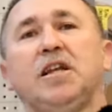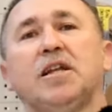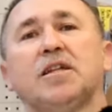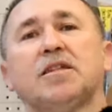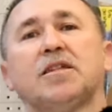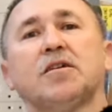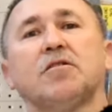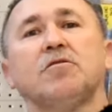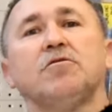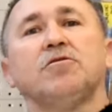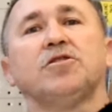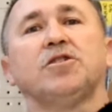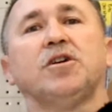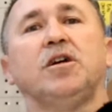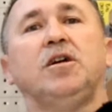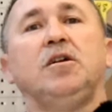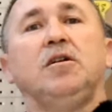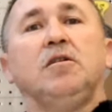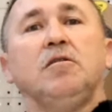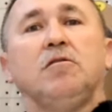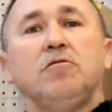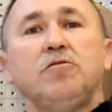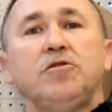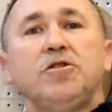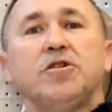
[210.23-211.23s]
dlatego że
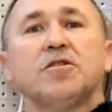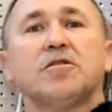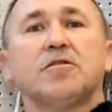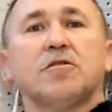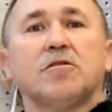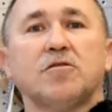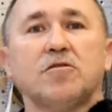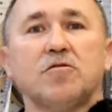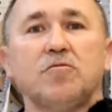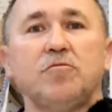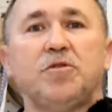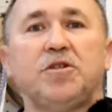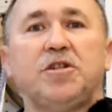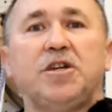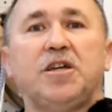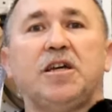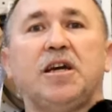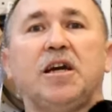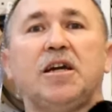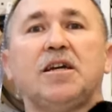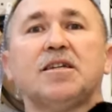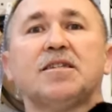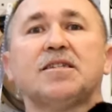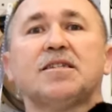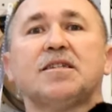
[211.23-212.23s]
ludzie zrozumcie,
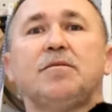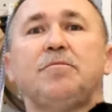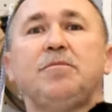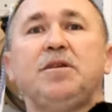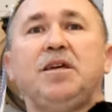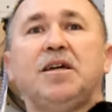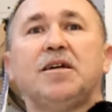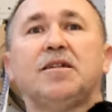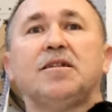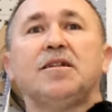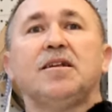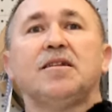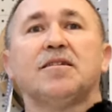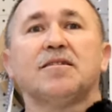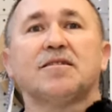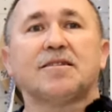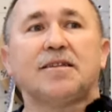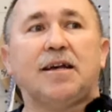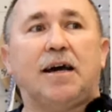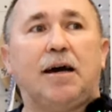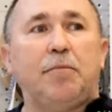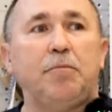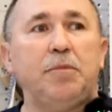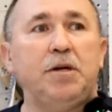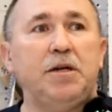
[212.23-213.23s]
ja jestem jeden
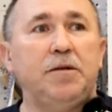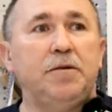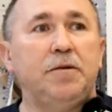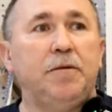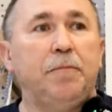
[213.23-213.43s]
sam